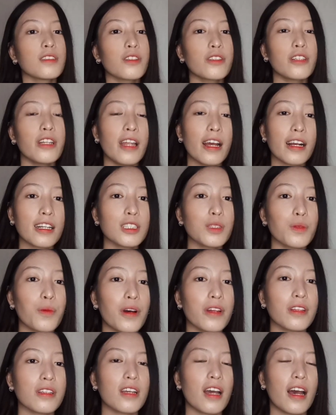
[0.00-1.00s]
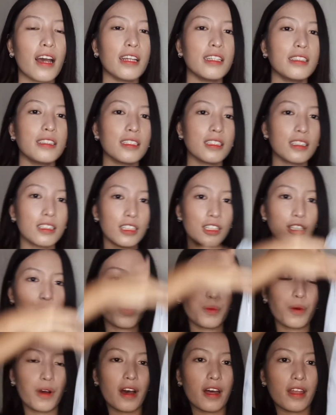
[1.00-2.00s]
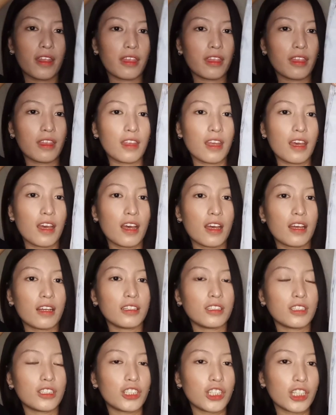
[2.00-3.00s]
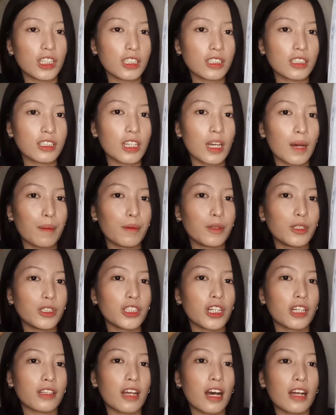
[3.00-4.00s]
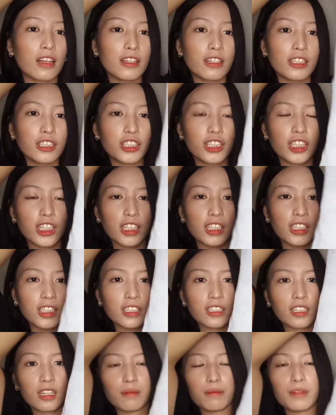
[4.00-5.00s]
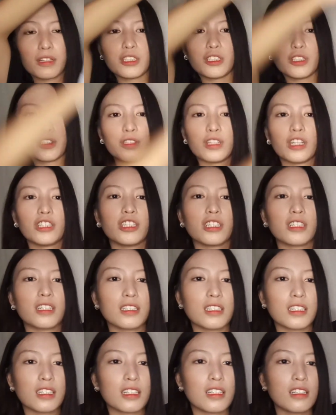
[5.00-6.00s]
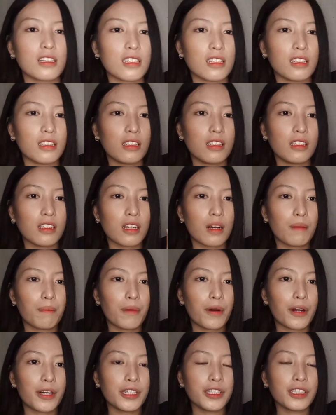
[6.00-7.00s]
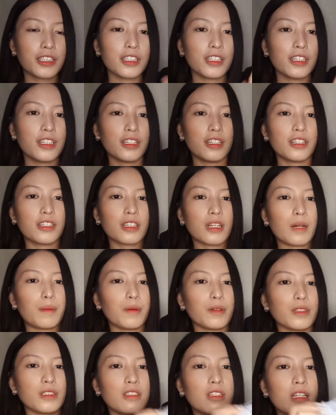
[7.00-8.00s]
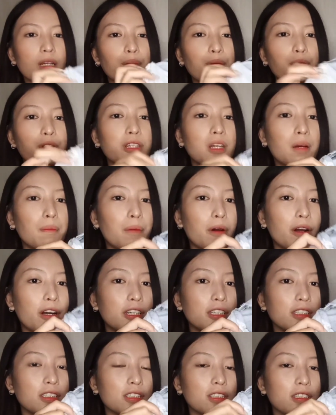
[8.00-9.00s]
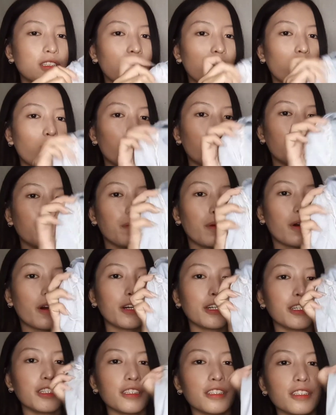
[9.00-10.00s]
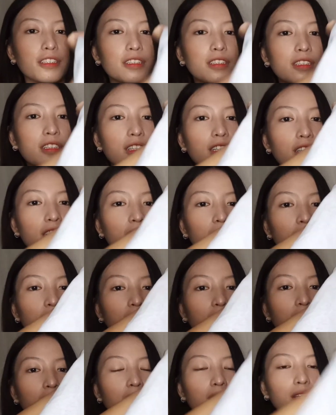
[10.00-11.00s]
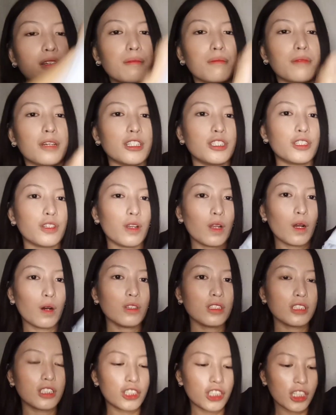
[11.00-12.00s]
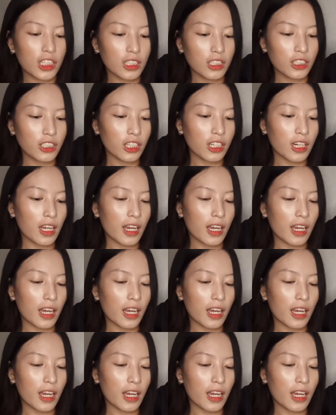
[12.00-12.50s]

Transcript: so the next one guys is this one jeans gyapon siya tatter jeans kay medyo na siya gisi-gisi diri nga part tapos diri pud na part sa lower part medyo loose jeans siya